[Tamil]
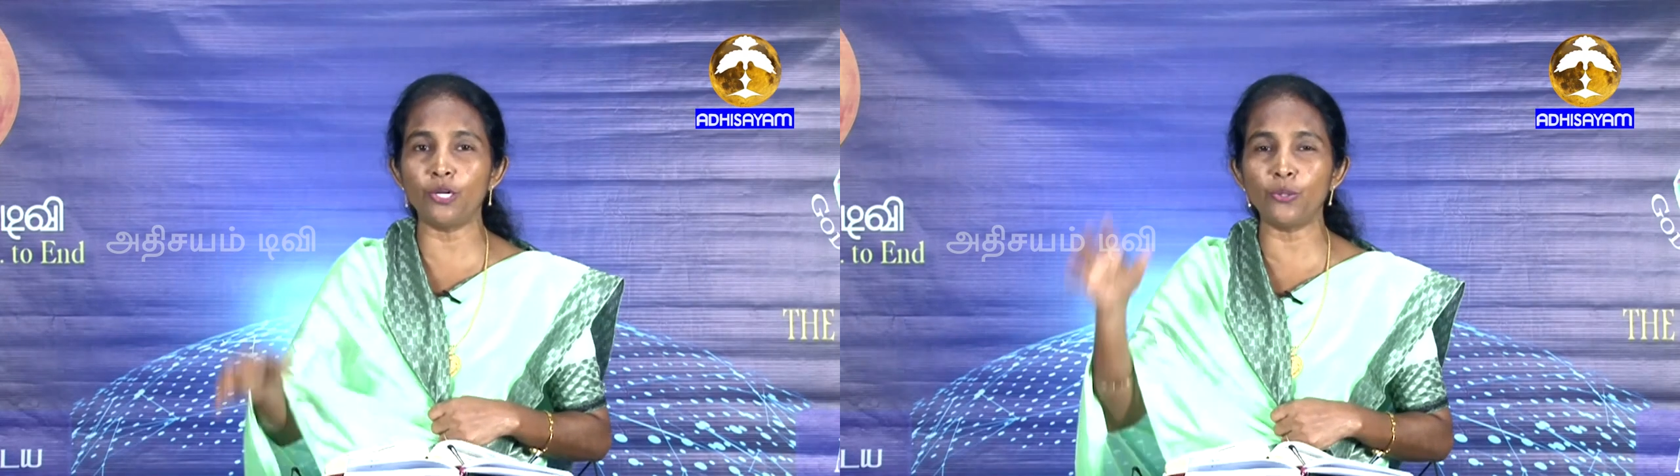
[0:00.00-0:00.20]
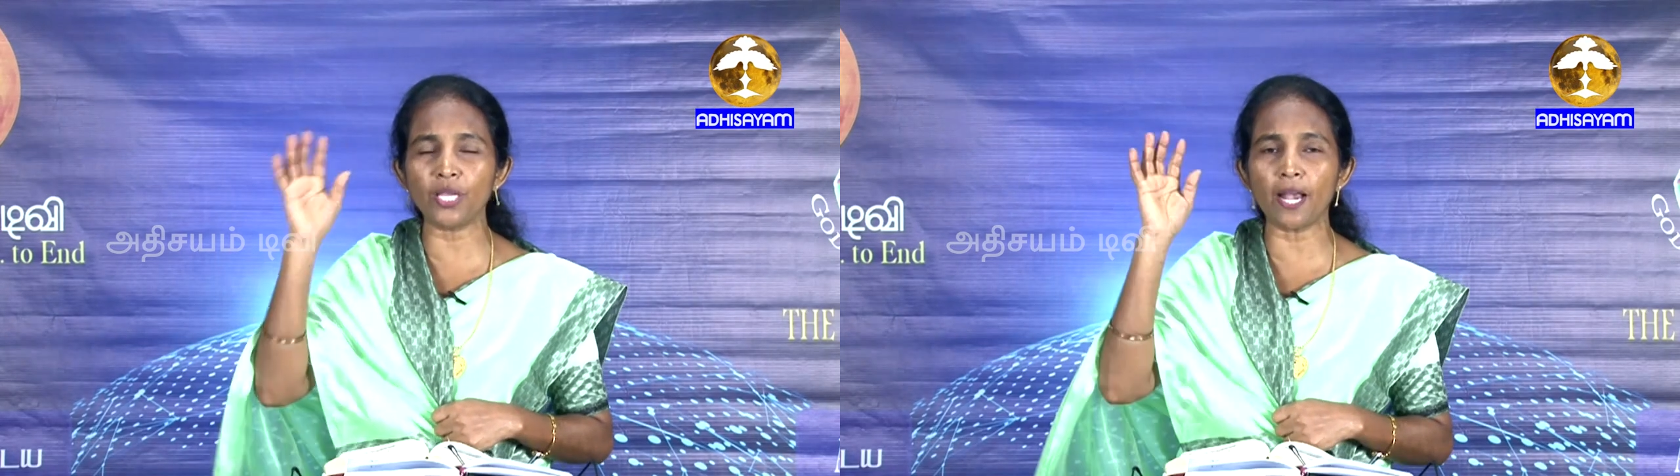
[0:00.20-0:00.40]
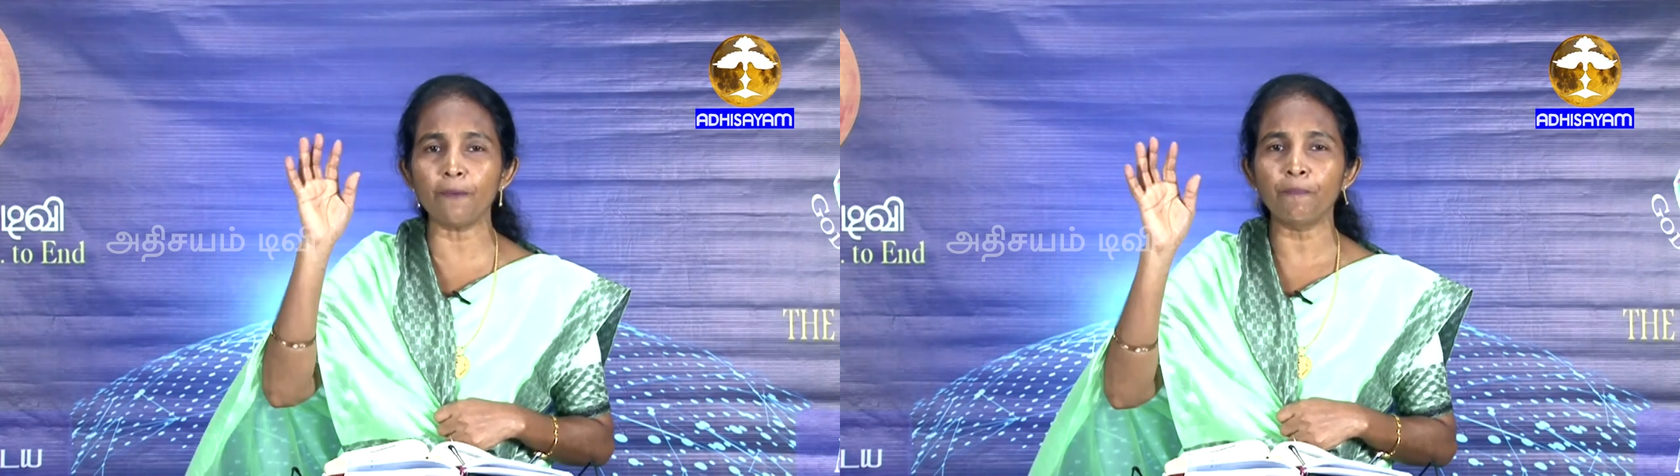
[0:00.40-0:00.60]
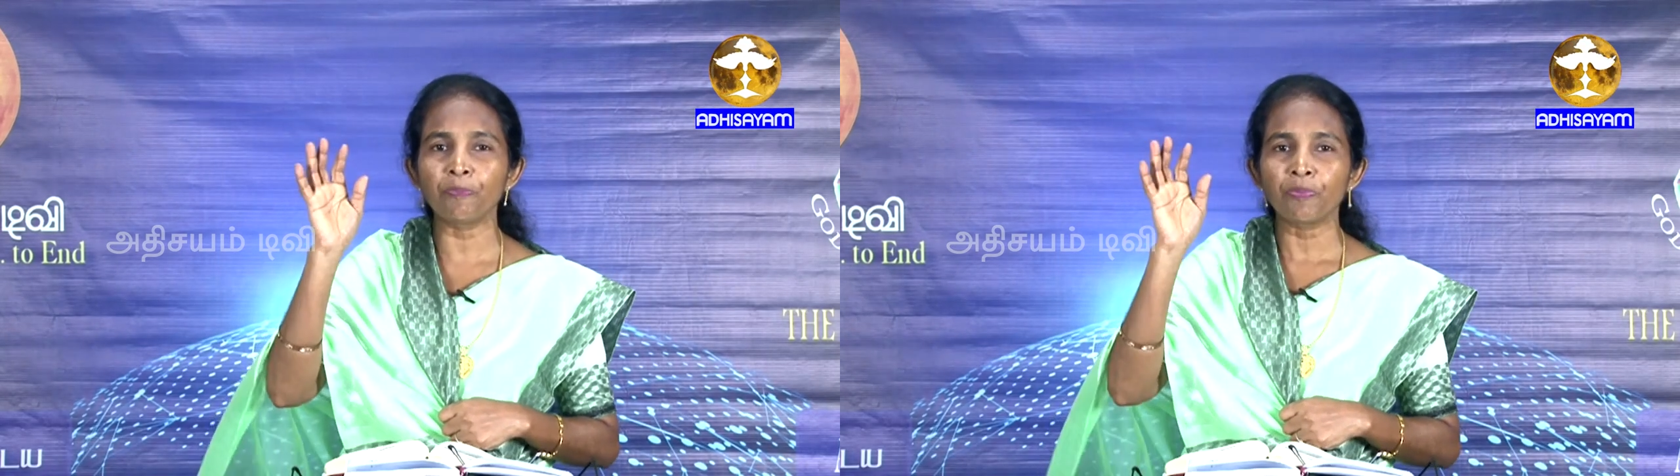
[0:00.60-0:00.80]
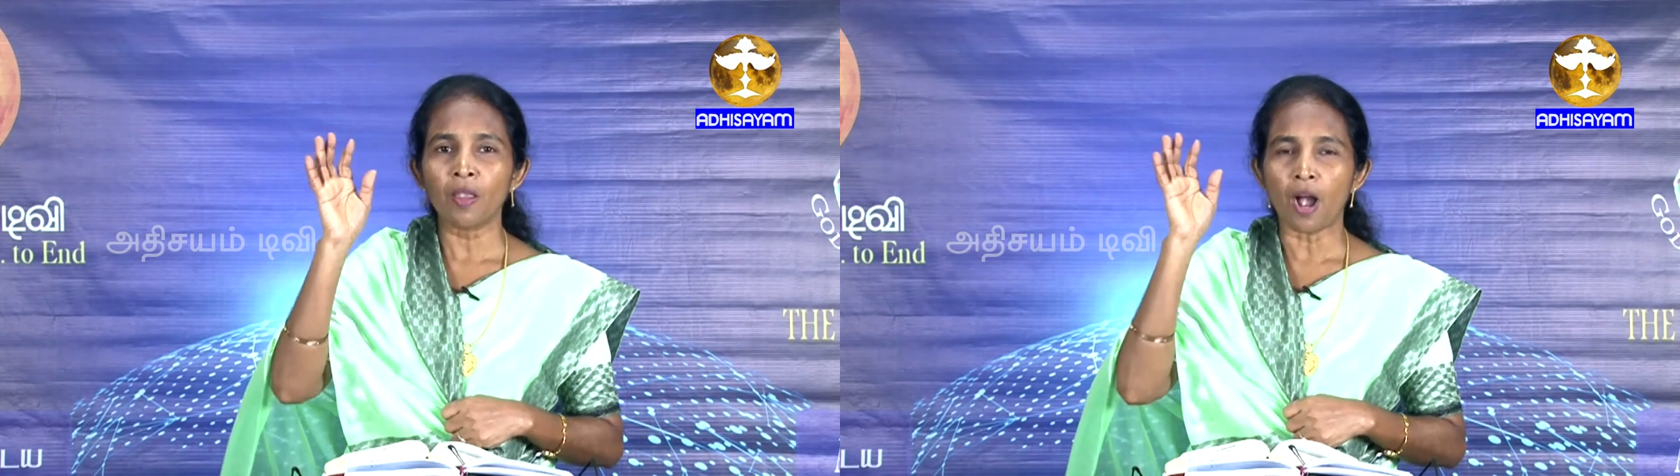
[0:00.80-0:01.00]
ஹலெலூயா
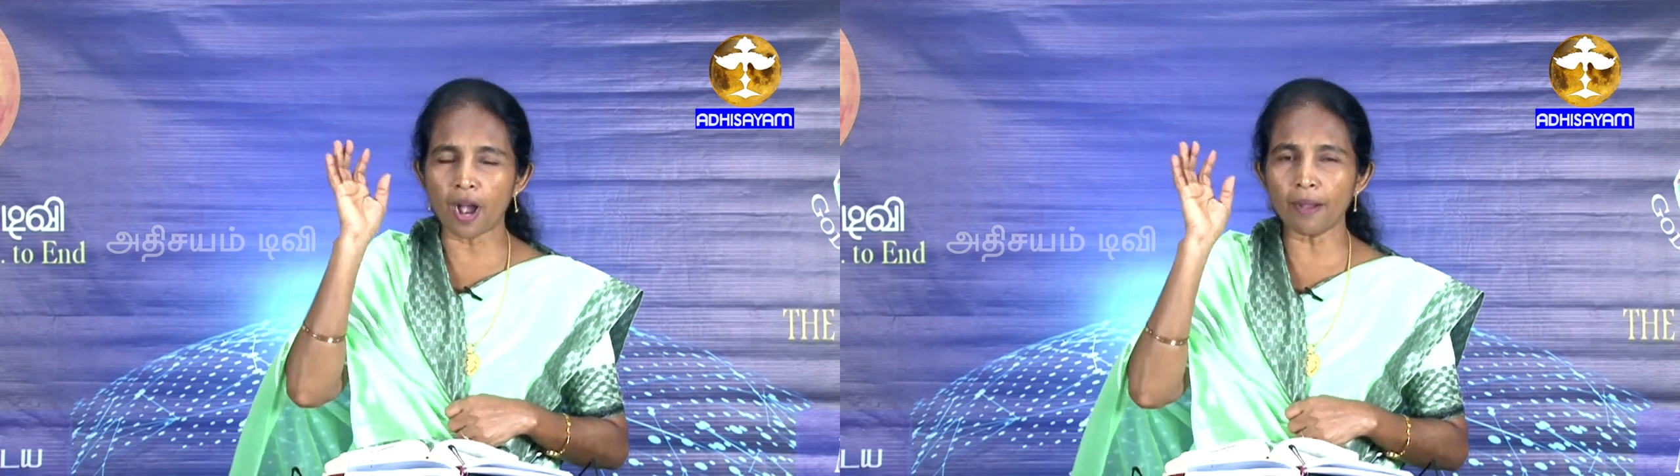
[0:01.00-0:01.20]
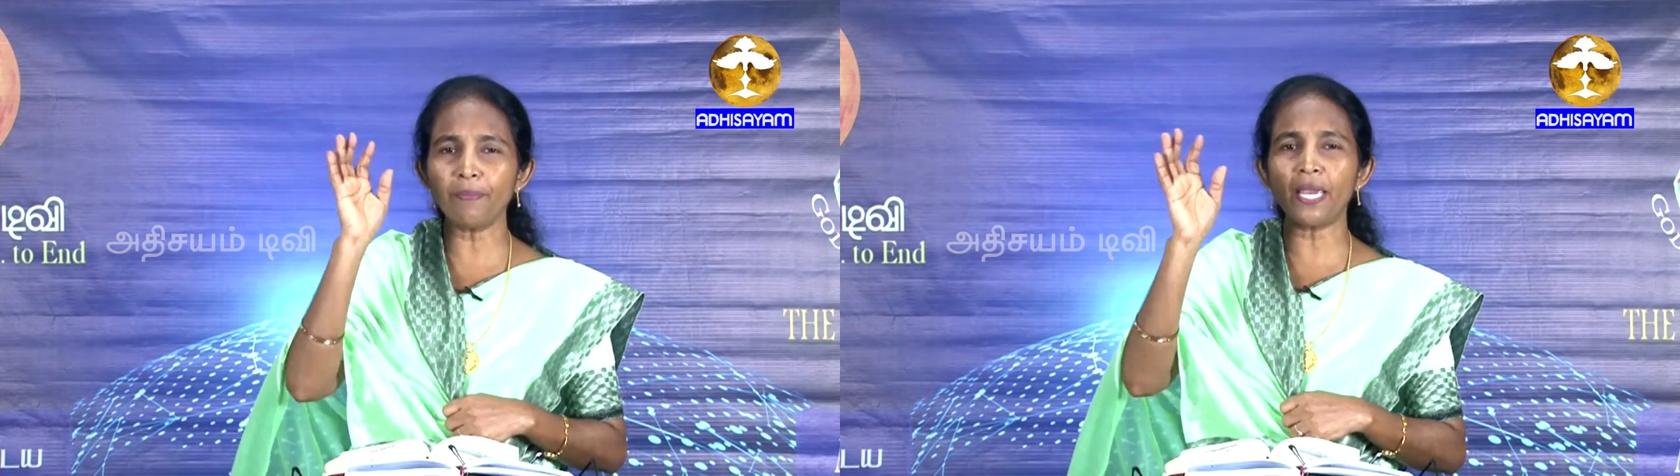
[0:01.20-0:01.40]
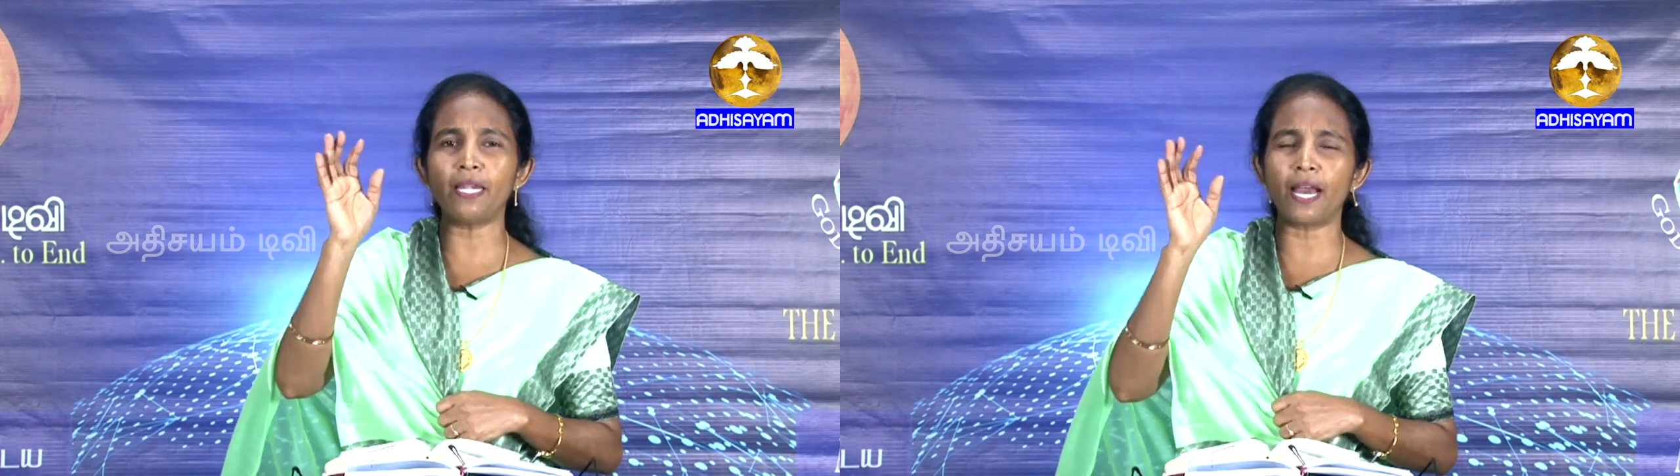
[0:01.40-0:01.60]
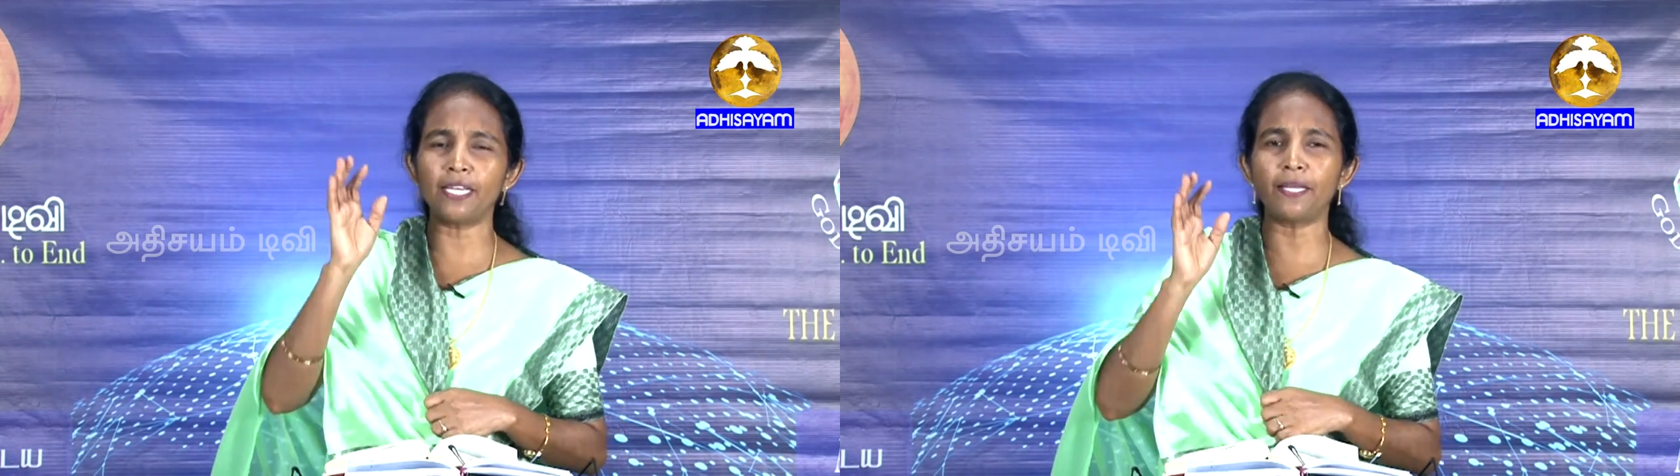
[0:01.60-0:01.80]
ஆமேன்